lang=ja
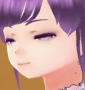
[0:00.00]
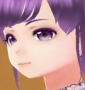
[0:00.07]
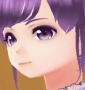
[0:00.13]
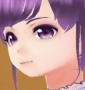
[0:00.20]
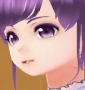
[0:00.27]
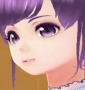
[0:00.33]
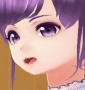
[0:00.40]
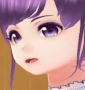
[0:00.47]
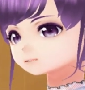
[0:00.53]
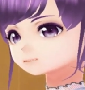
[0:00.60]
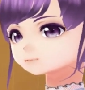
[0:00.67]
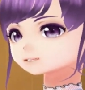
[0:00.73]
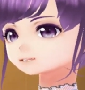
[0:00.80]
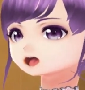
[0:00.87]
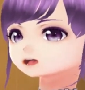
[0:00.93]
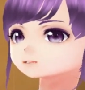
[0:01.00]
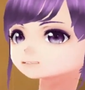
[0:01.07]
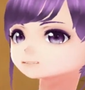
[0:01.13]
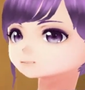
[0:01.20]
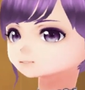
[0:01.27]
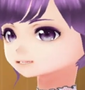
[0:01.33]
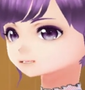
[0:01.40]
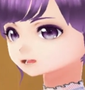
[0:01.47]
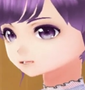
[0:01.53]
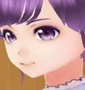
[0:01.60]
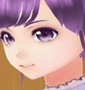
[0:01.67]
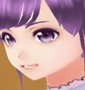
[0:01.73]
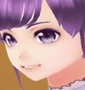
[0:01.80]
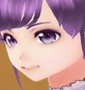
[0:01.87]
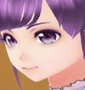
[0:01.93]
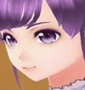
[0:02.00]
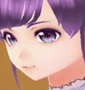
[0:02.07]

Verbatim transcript: 反対にするんです。